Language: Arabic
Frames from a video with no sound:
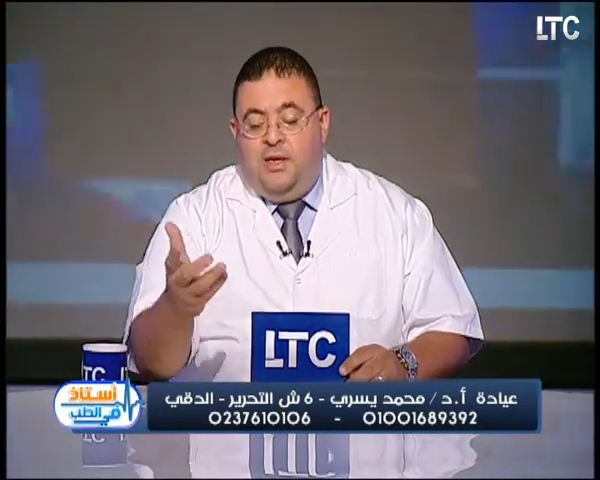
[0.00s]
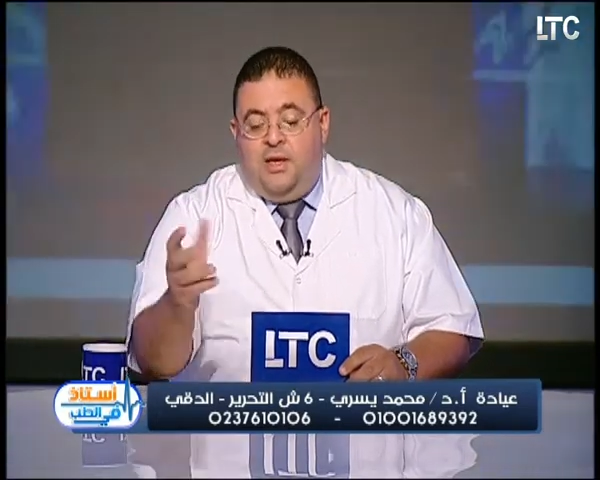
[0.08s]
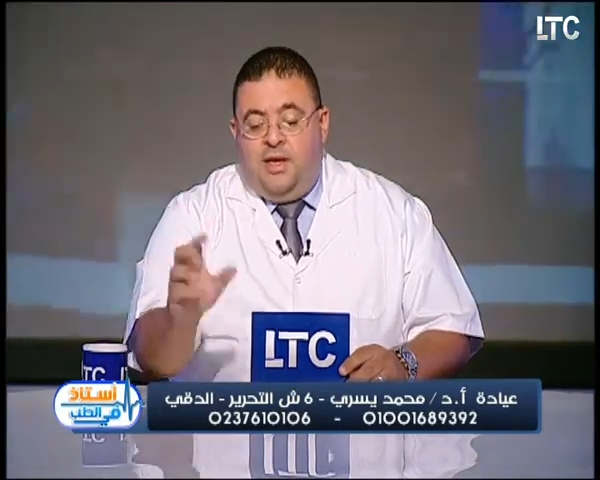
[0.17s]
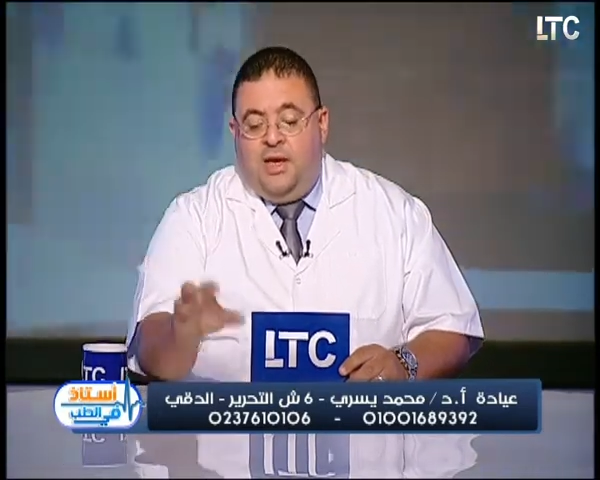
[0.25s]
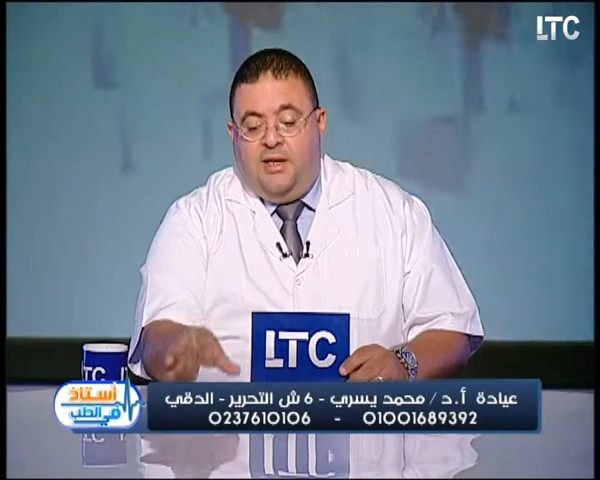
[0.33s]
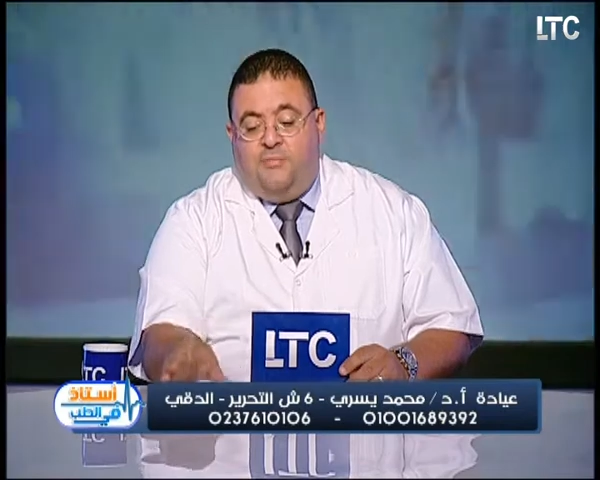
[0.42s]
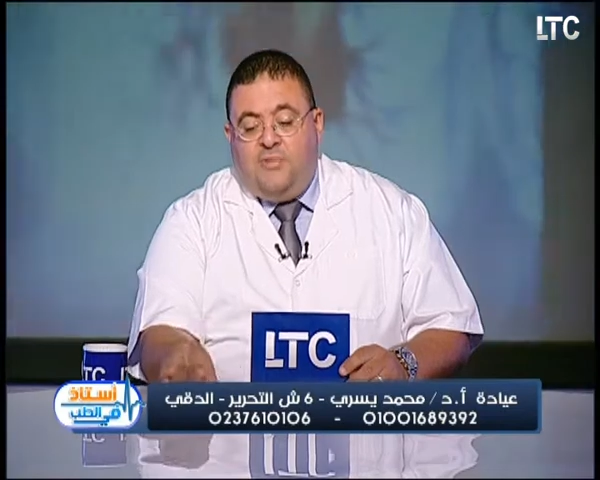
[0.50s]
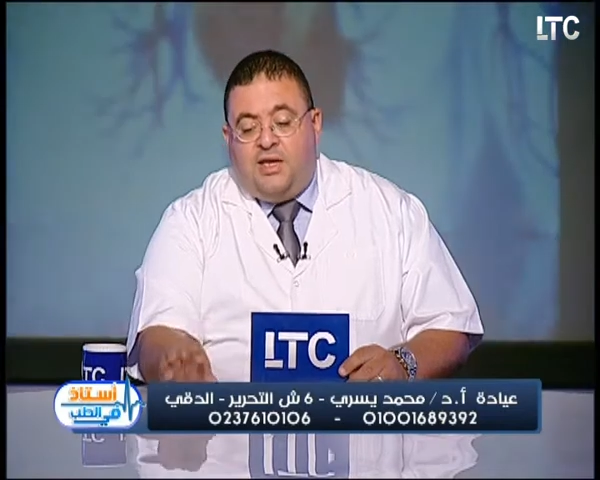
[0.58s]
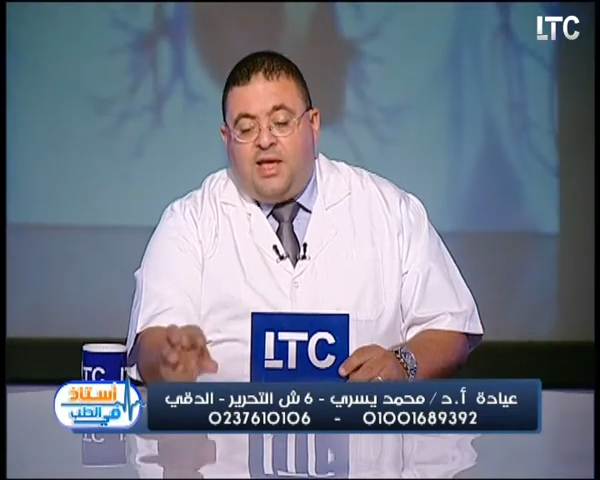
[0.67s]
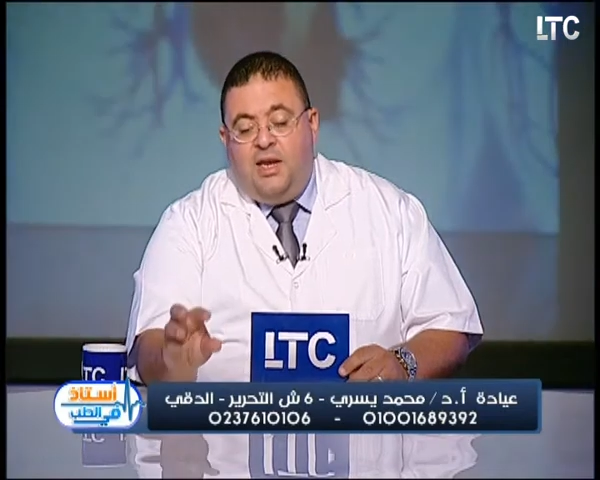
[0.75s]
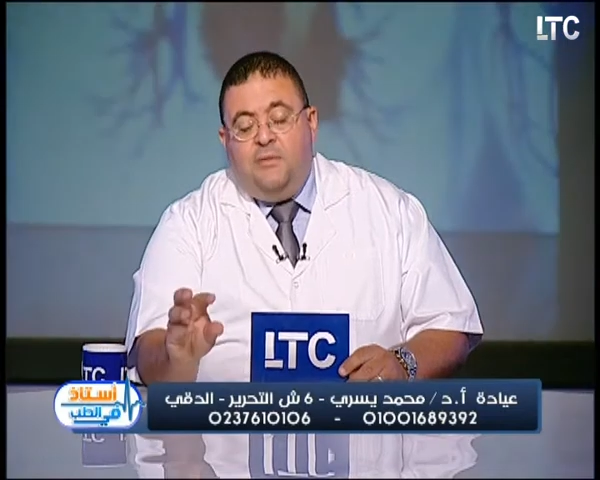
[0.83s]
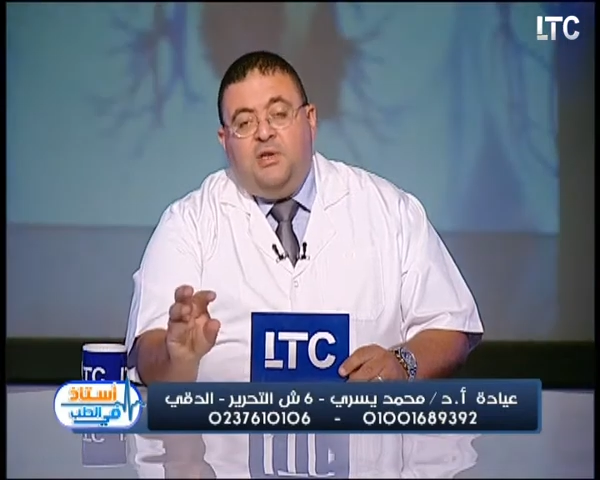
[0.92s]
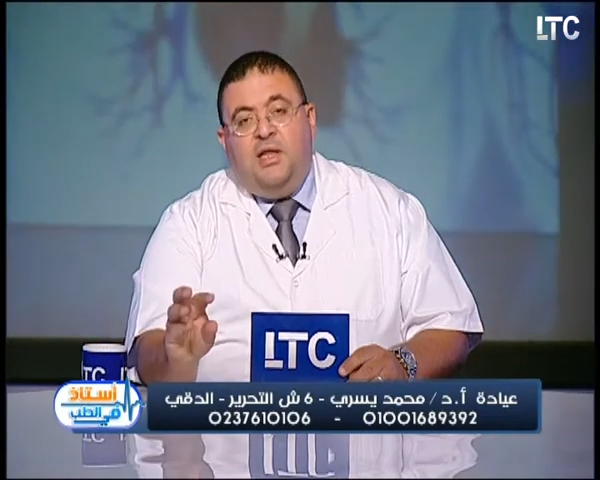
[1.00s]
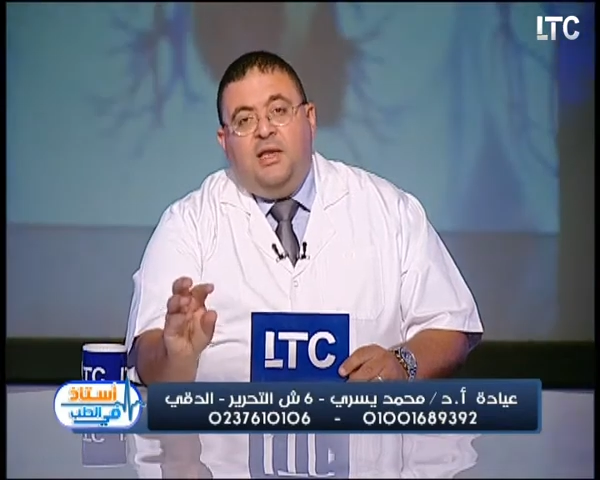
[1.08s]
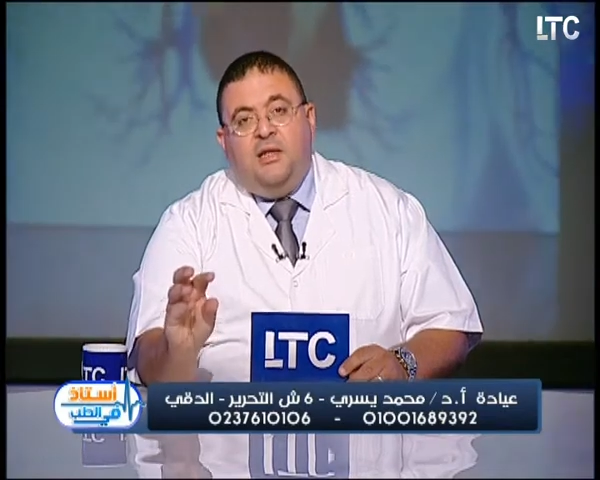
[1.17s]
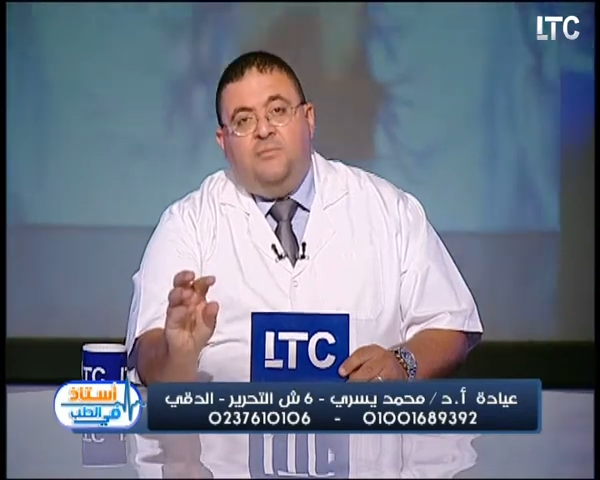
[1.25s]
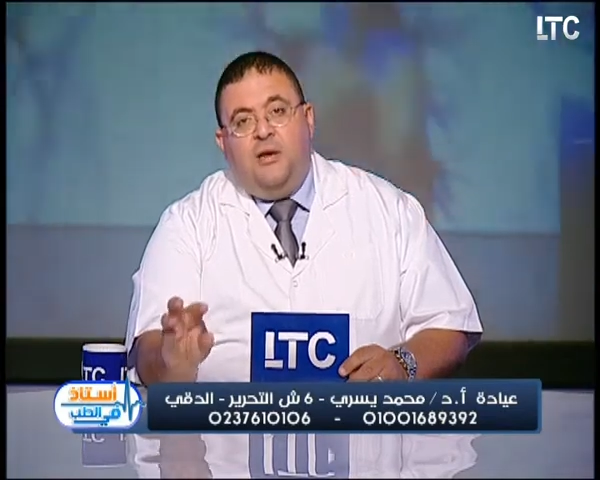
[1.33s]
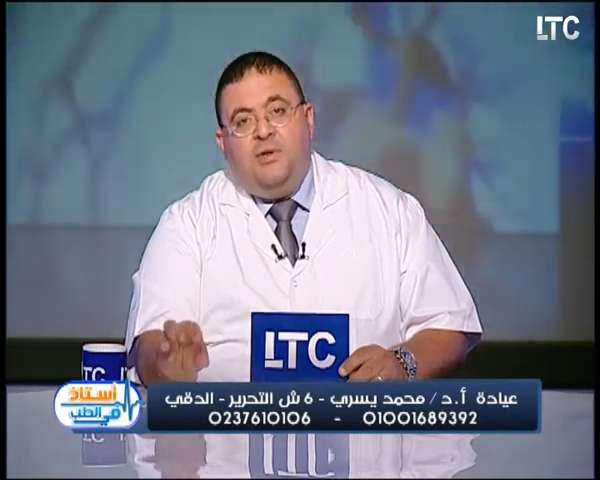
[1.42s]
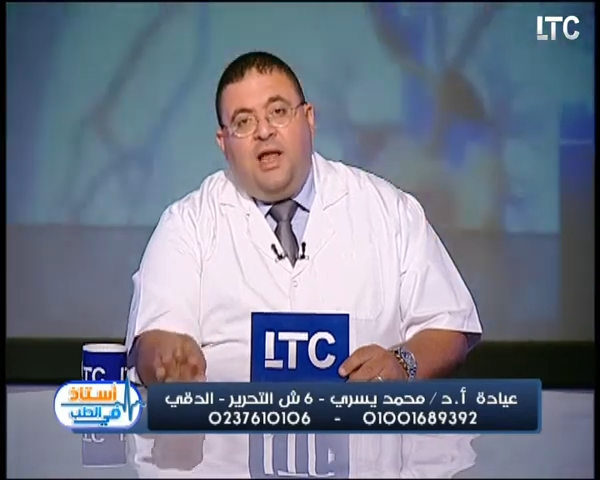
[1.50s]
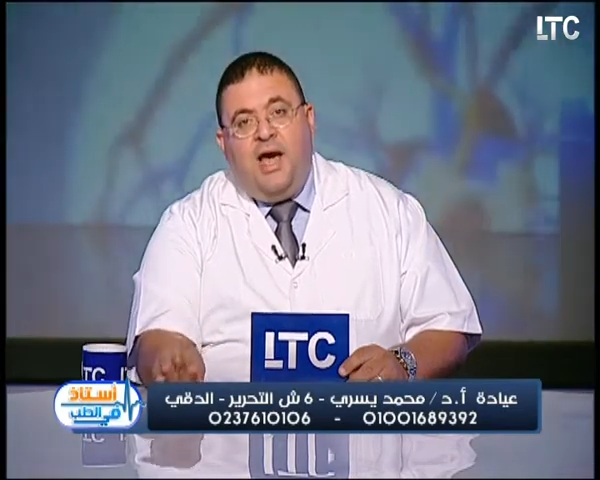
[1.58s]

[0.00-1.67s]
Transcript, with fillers: احنا بنتكلم ان احنا بنعمل